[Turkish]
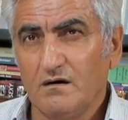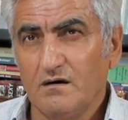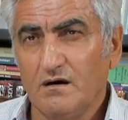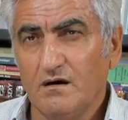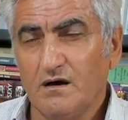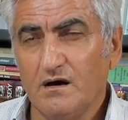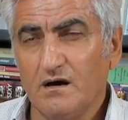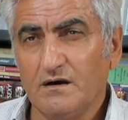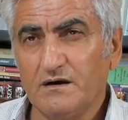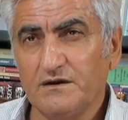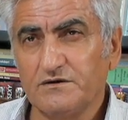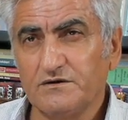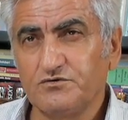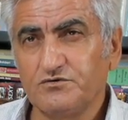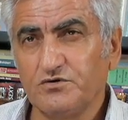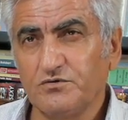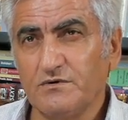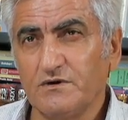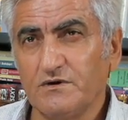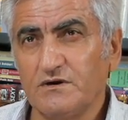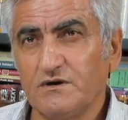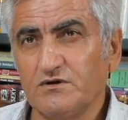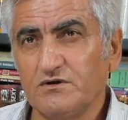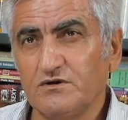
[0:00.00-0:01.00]

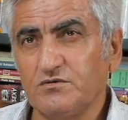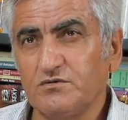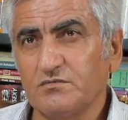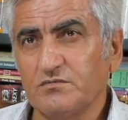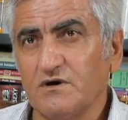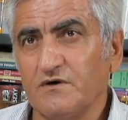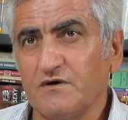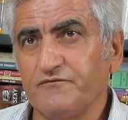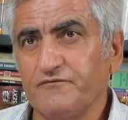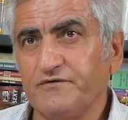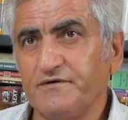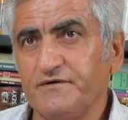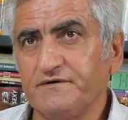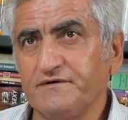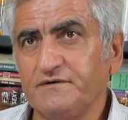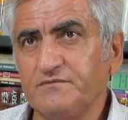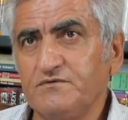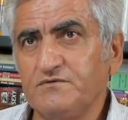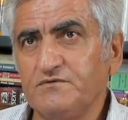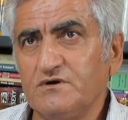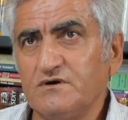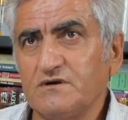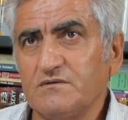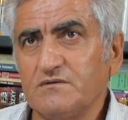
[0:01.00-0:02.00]
Anlatıyorum anlatıyorum kafaya
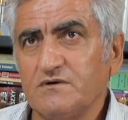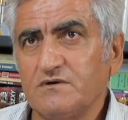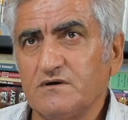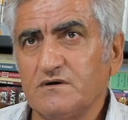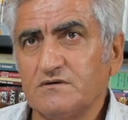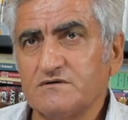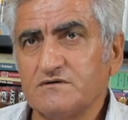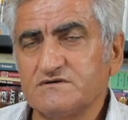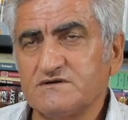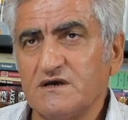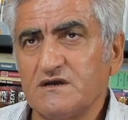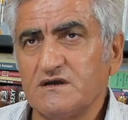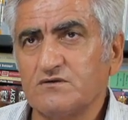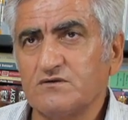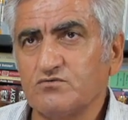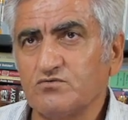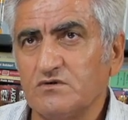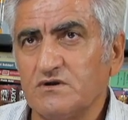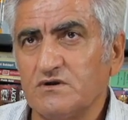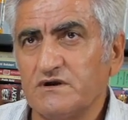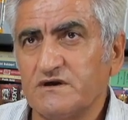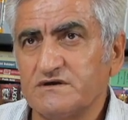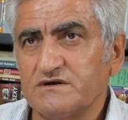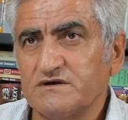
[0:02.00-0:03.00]
girmiyor adama. Set
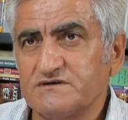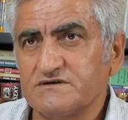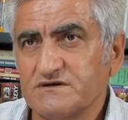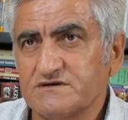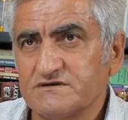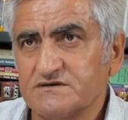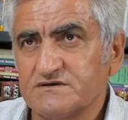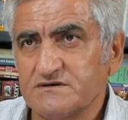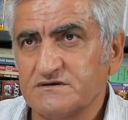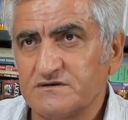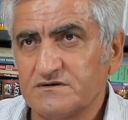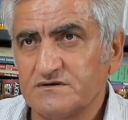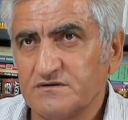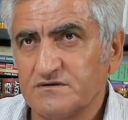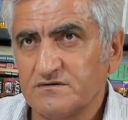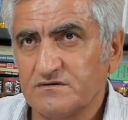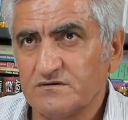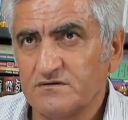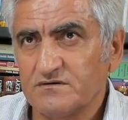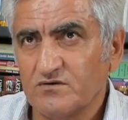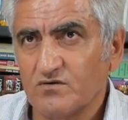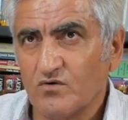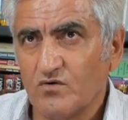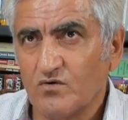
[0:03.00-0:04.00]
kullanacaksın.
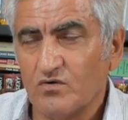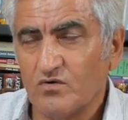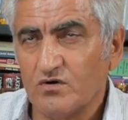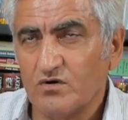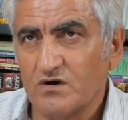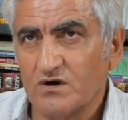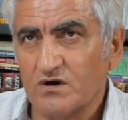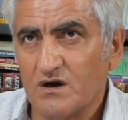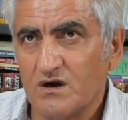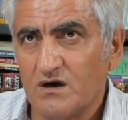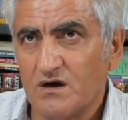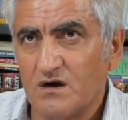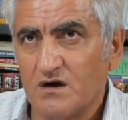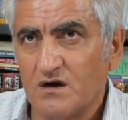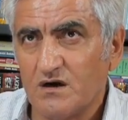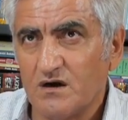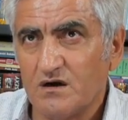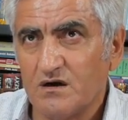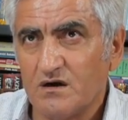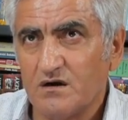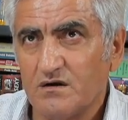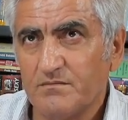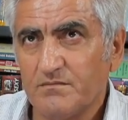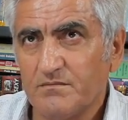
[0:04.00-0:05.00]

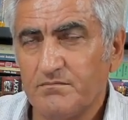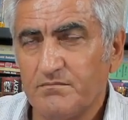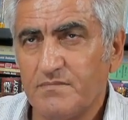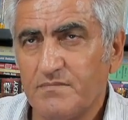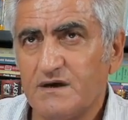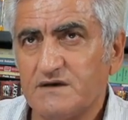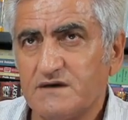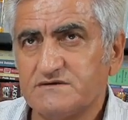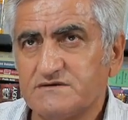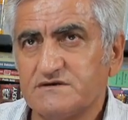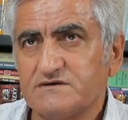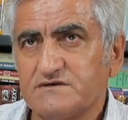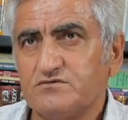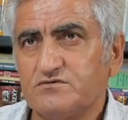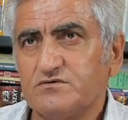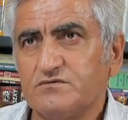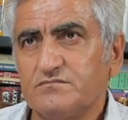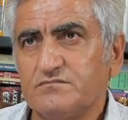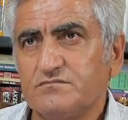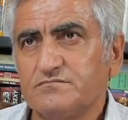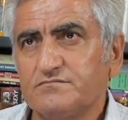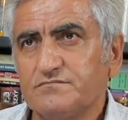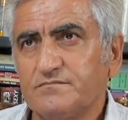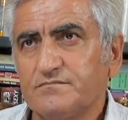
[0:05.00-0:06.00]
Koloralla. B seti
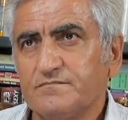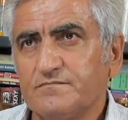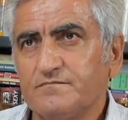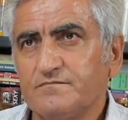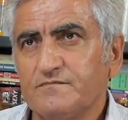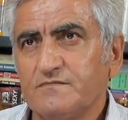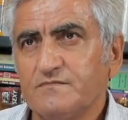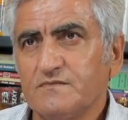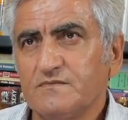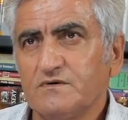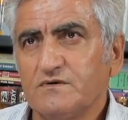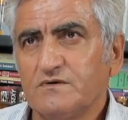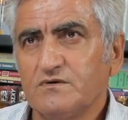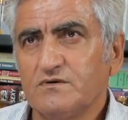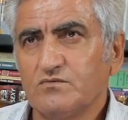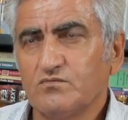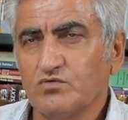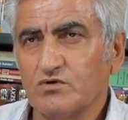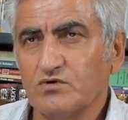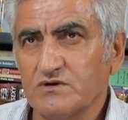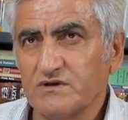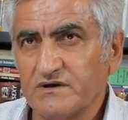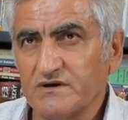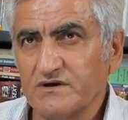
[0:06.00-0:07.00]
diyorum.
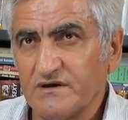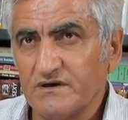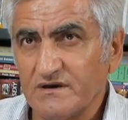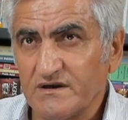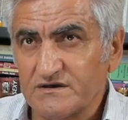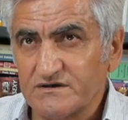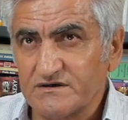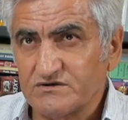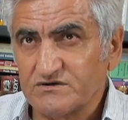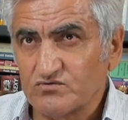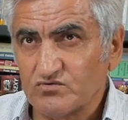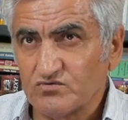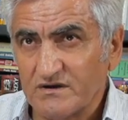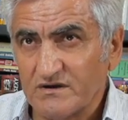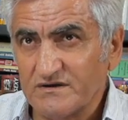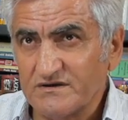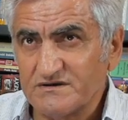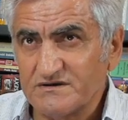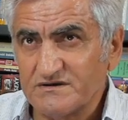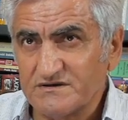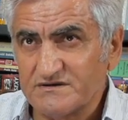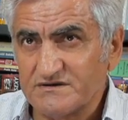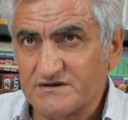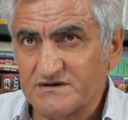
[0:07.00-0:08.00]
Bu kadar ilaç
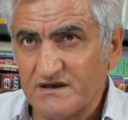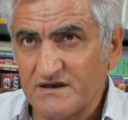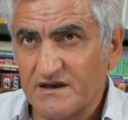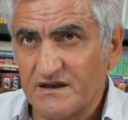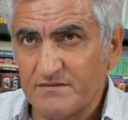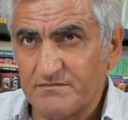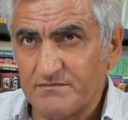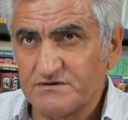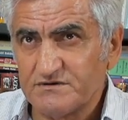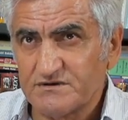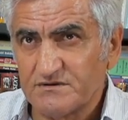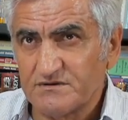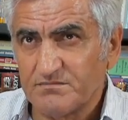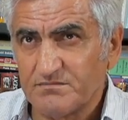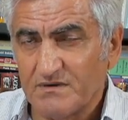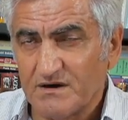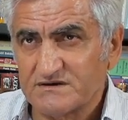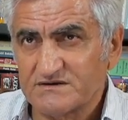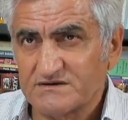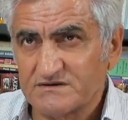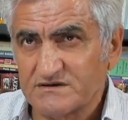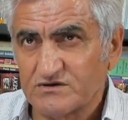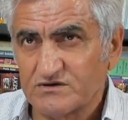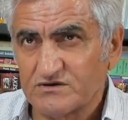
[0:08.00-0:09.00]
kullandığı için zehirlenmiştir.
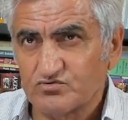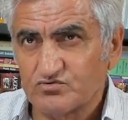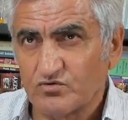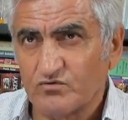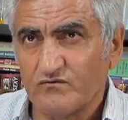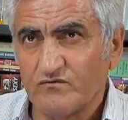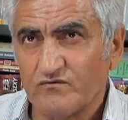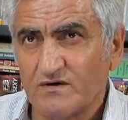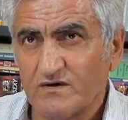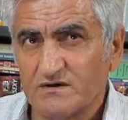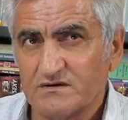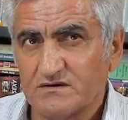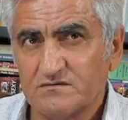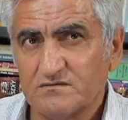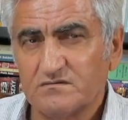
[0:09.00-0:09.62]
Bağırsakta sorun var.